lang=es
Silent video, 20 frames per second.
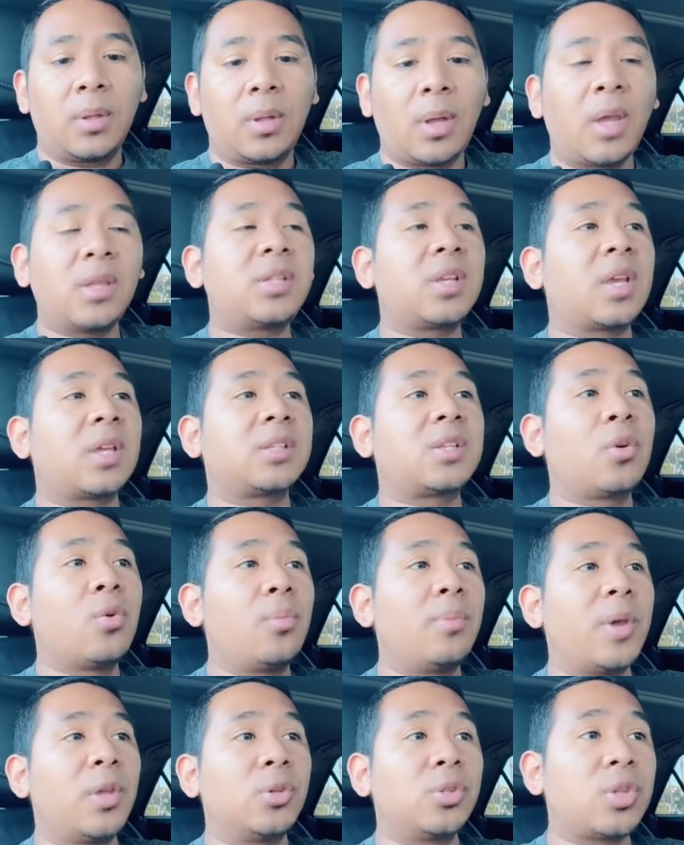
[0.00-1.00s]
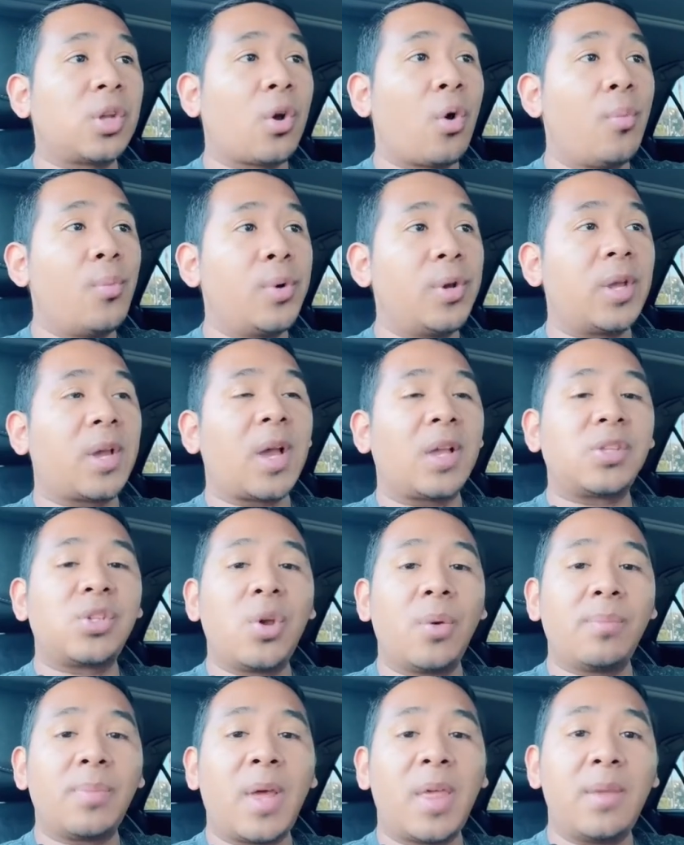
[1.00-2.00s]
Así que según medios de
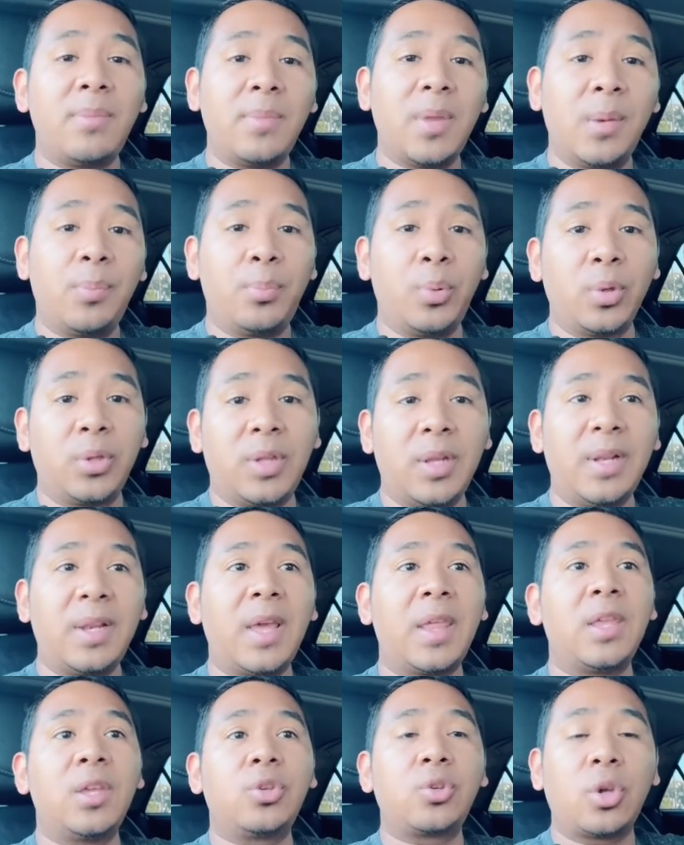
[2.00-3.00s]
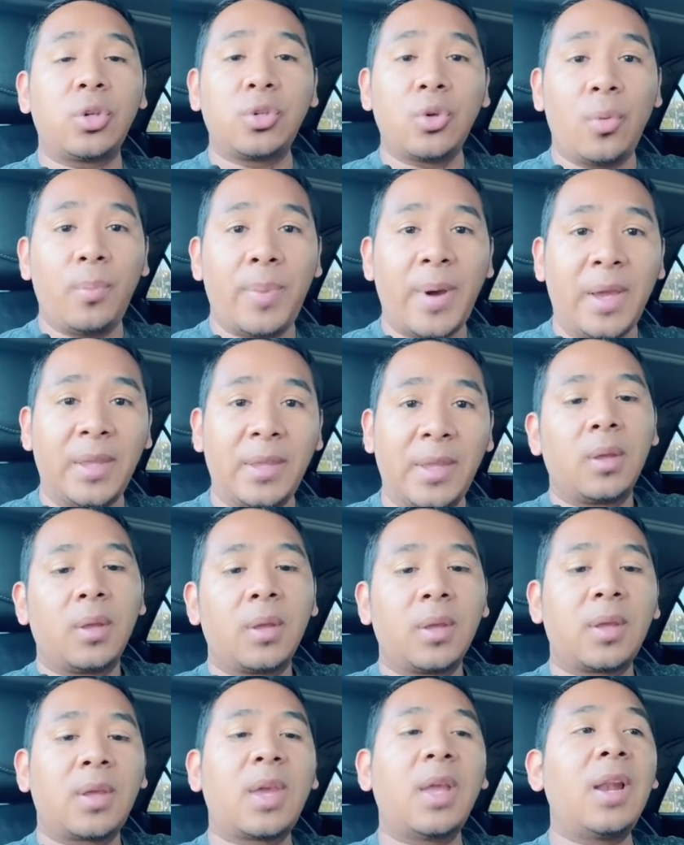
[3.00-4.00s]
comunicación, Vladimir Putin le ha dicho a Joe Biden
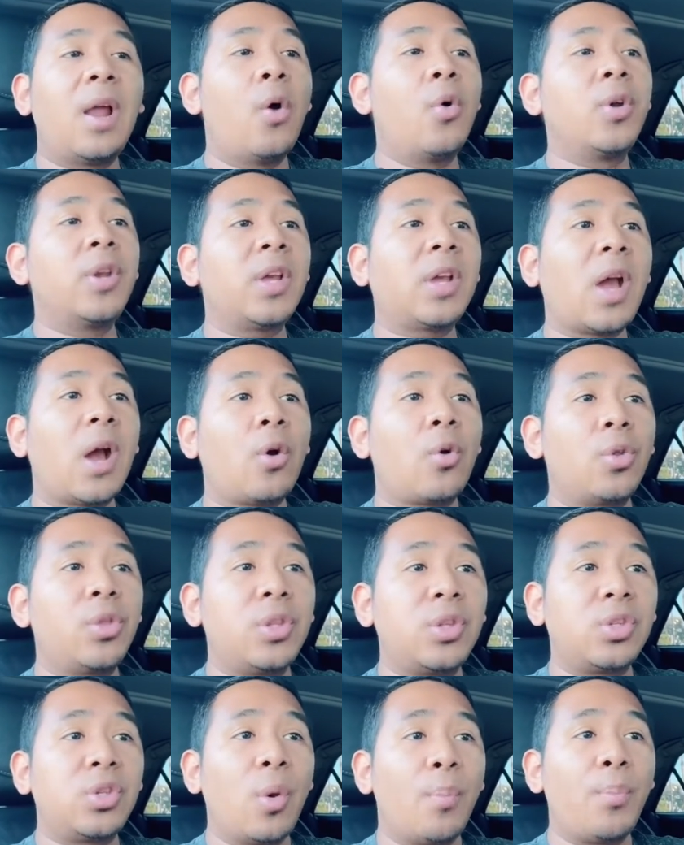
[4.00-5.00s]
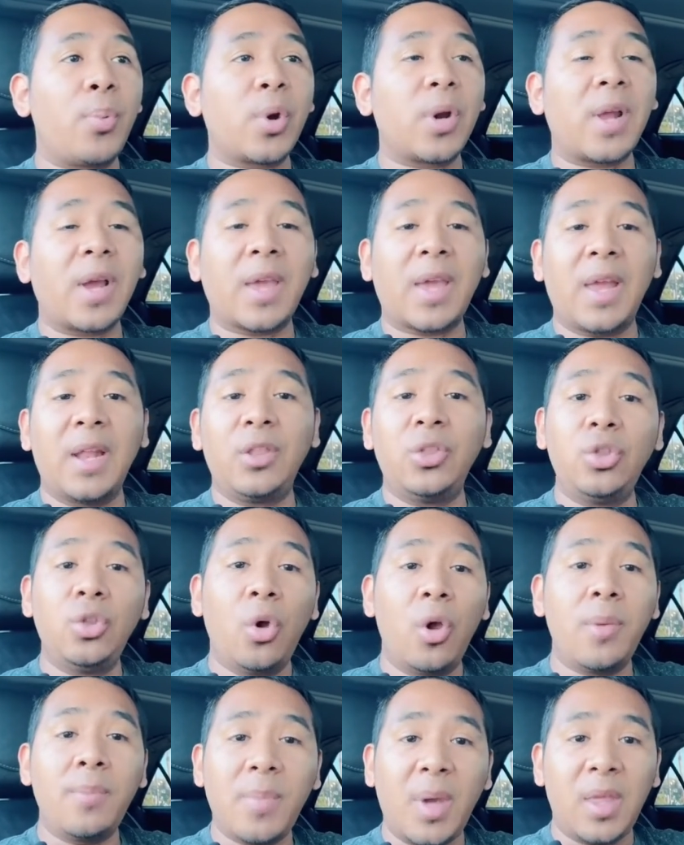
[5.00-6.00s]
que la única condición por la que él
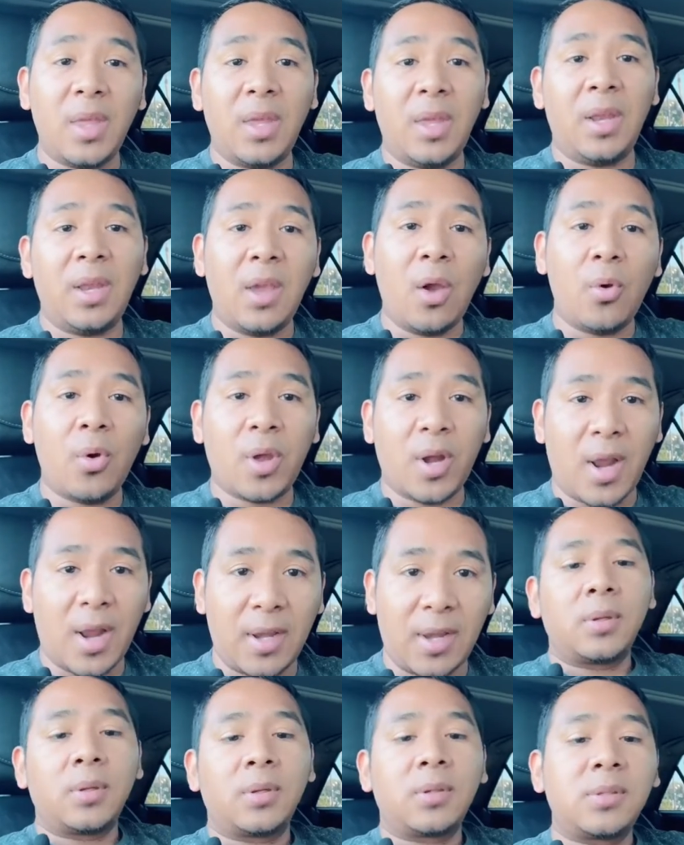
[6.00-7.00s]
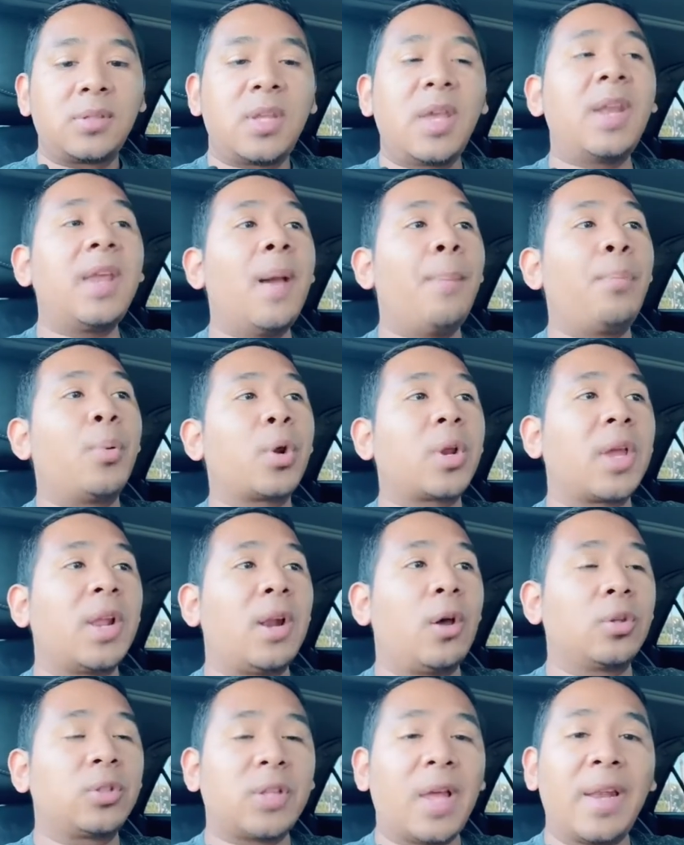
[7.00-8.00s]
no invadiría Ucrania sería
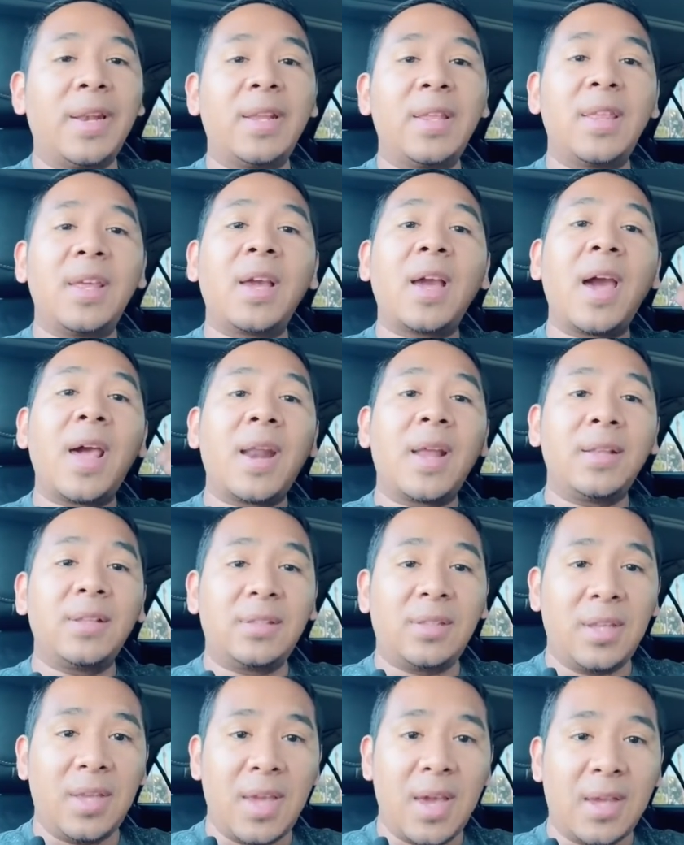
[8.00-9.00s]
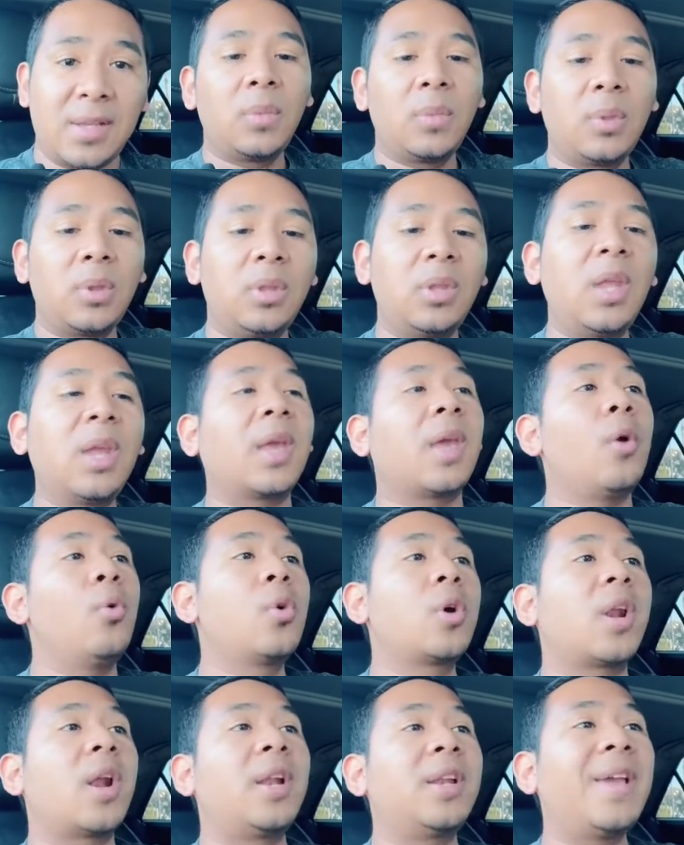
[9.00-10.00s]
porque la OTAN le dé garantías de que
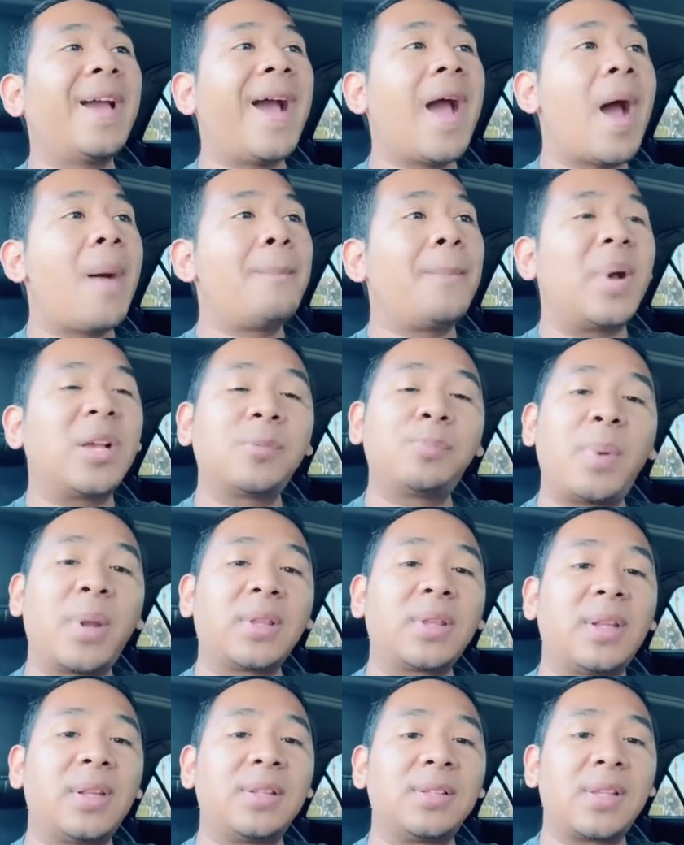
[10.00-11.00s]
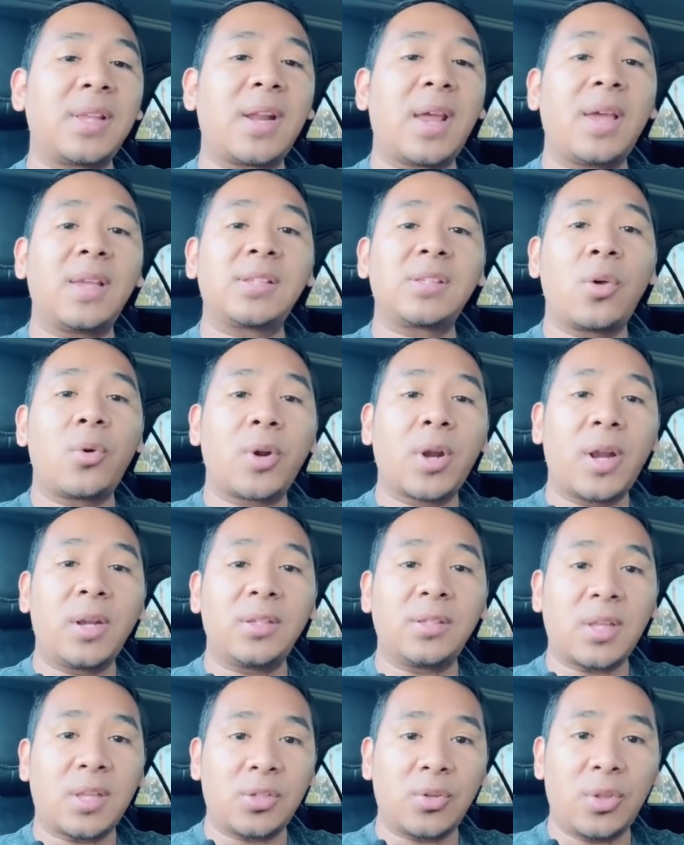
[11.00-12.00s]
Ucrania jamás pertenecerá a esa
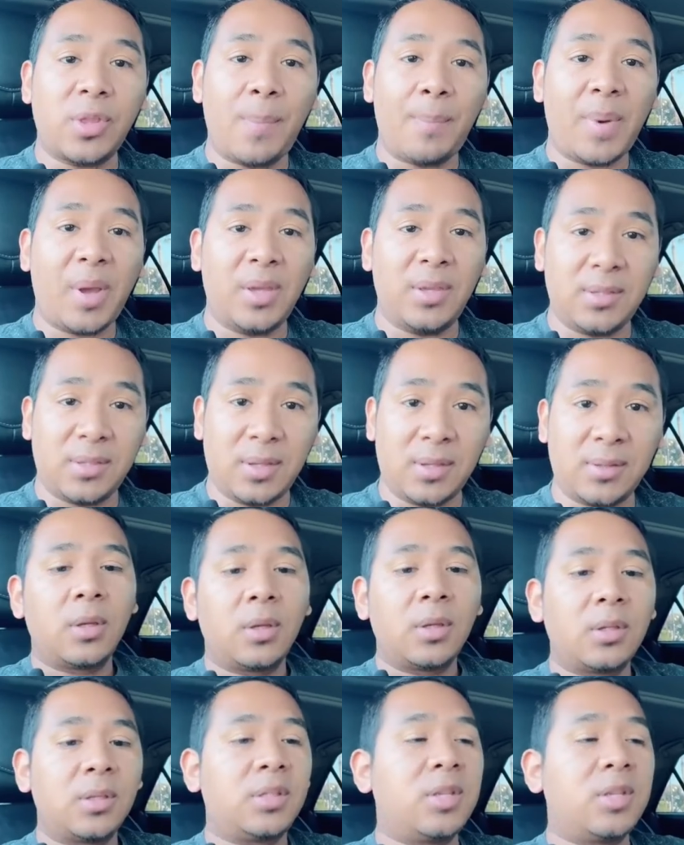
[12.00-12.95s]
organización de países.